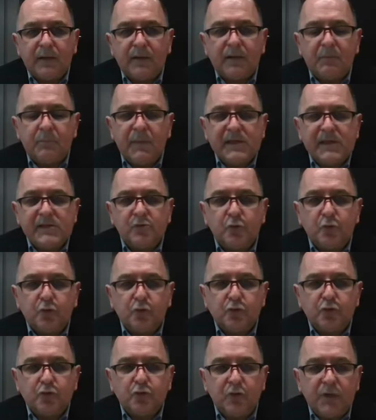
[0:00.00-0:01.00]
artık BES
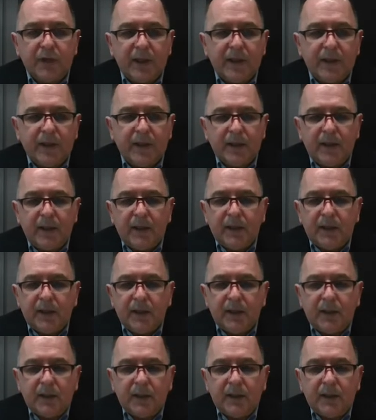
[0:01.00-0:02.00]
konusunda
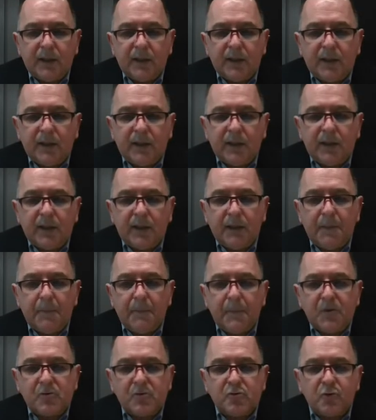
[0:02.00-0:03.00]
e,
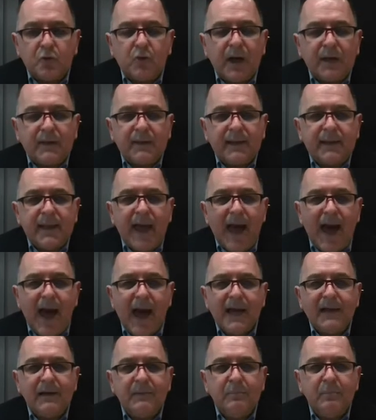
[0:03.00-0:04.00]
sokaktaki
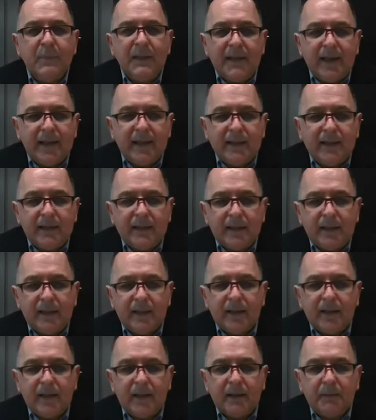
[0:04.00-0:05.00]
her bireyin
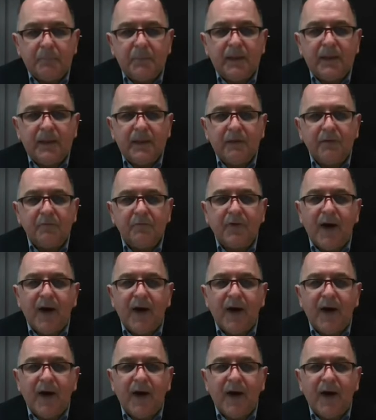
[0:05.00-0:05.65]
e, bir